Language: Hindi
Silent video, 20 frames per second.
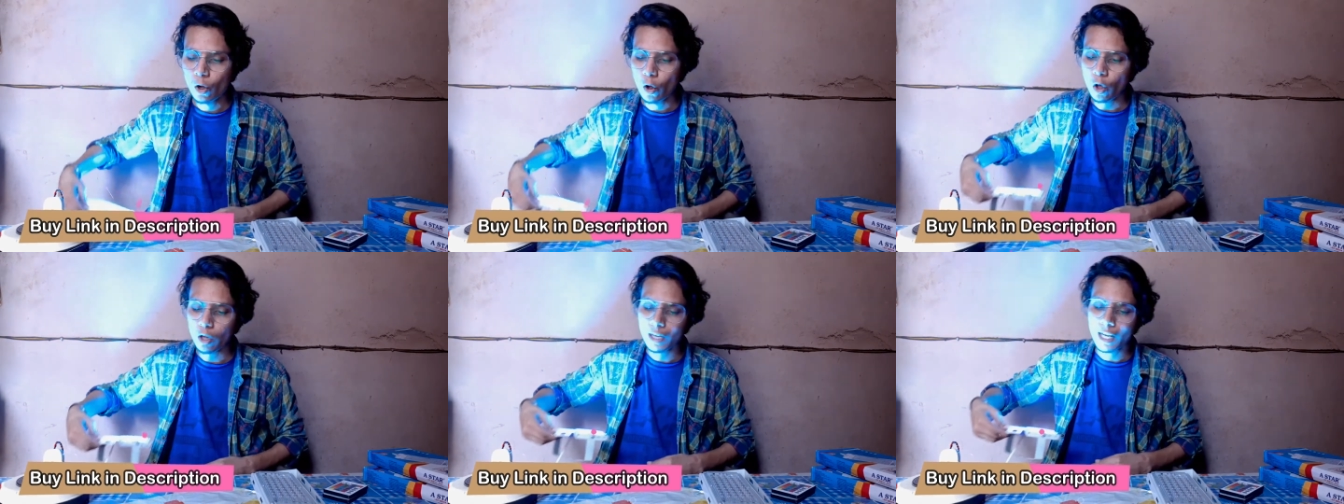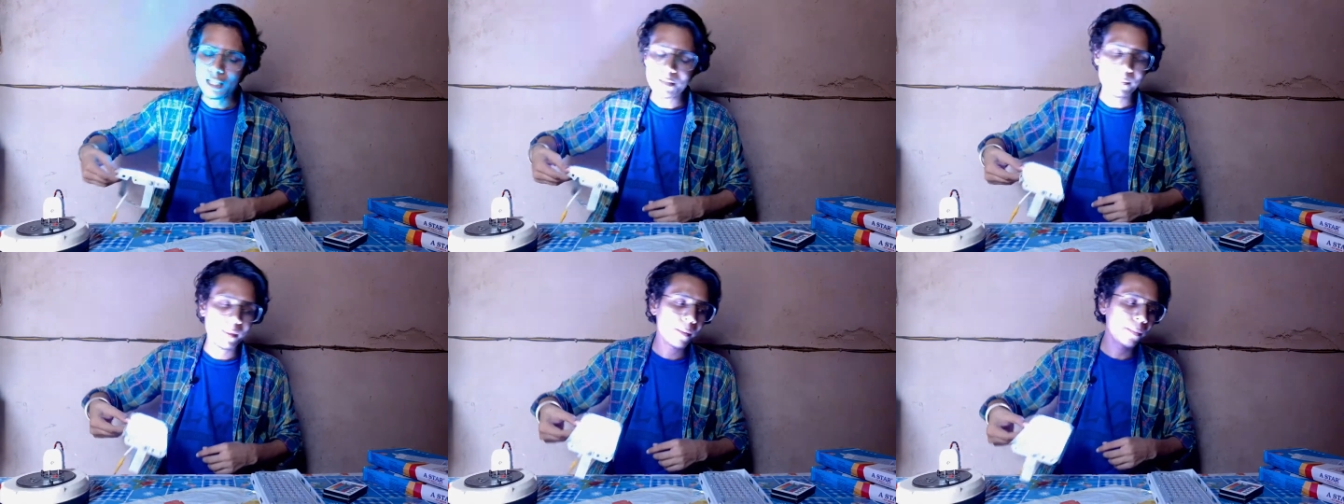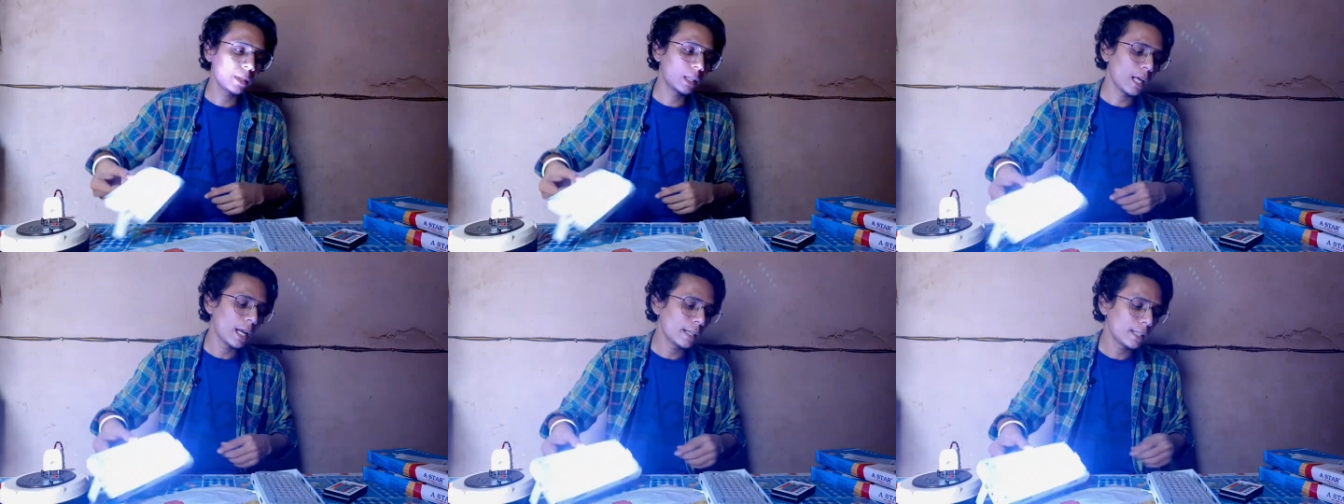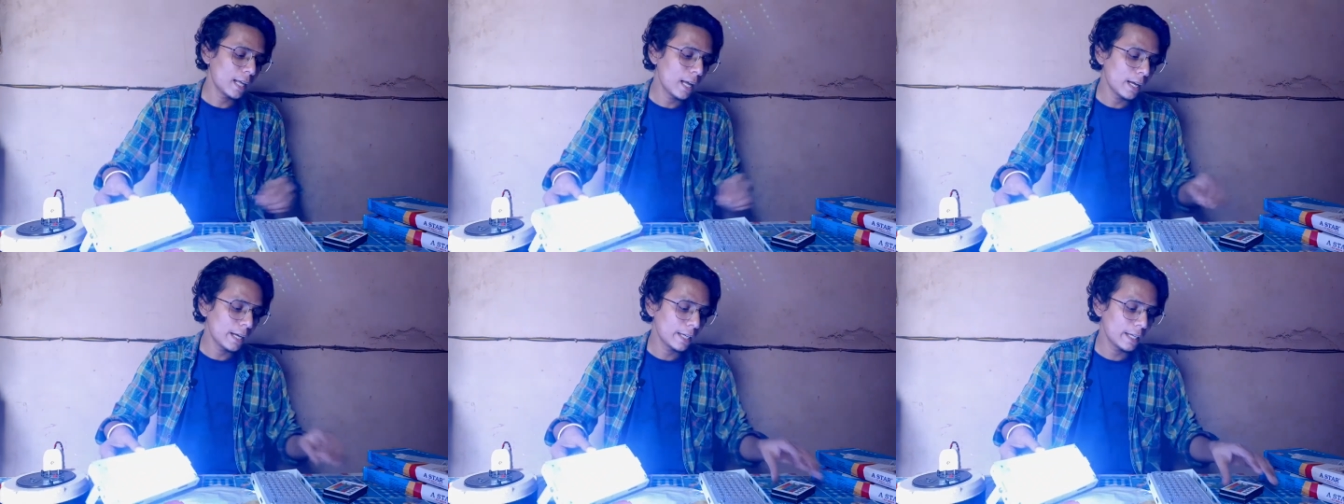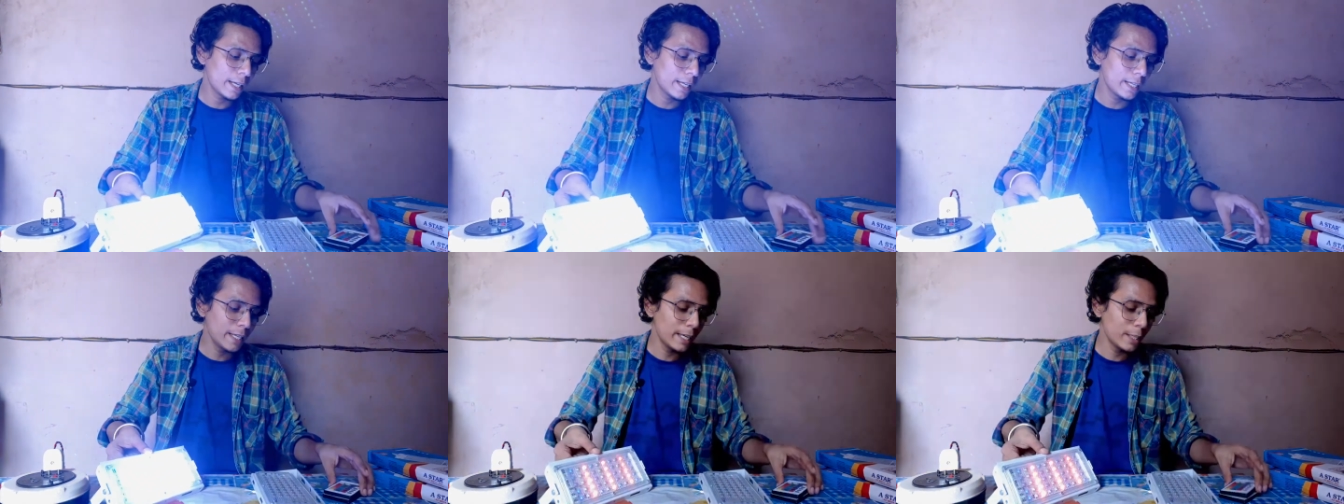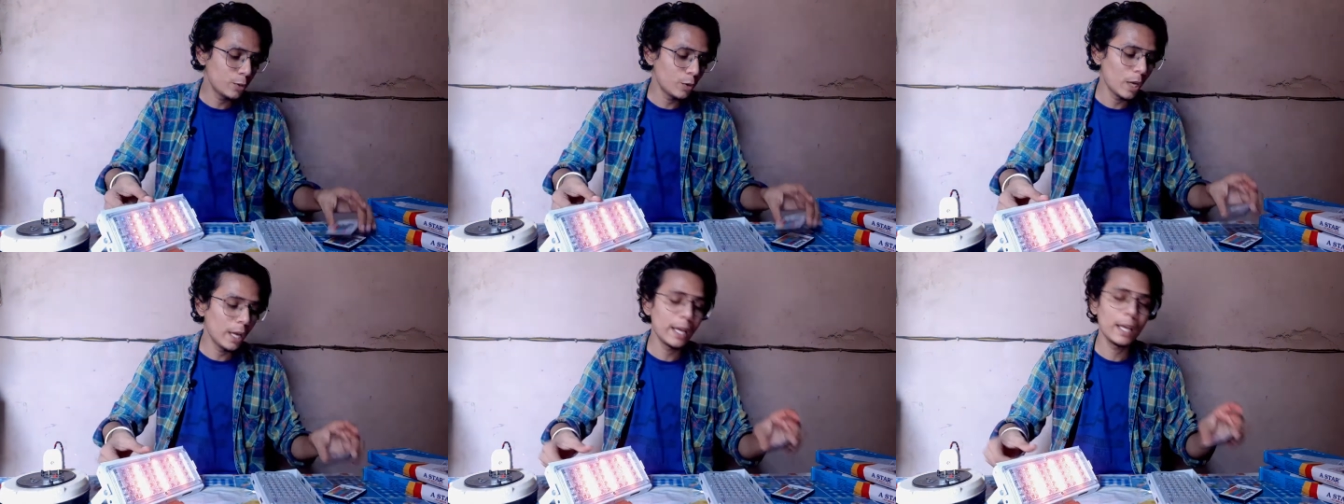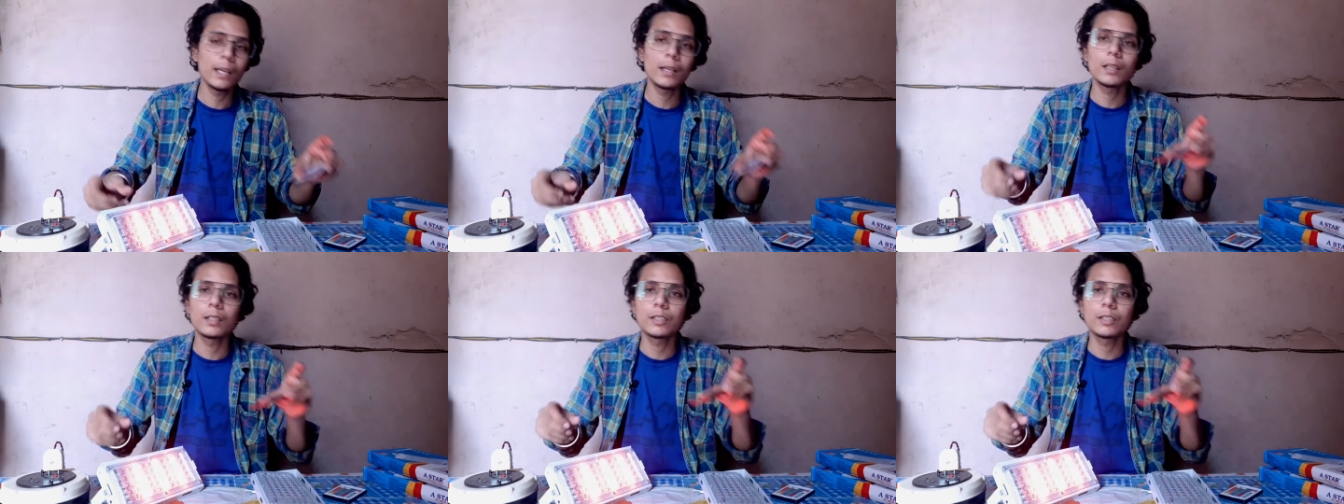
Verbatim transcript: और गाइज मैं बता रहा था कि ये जो है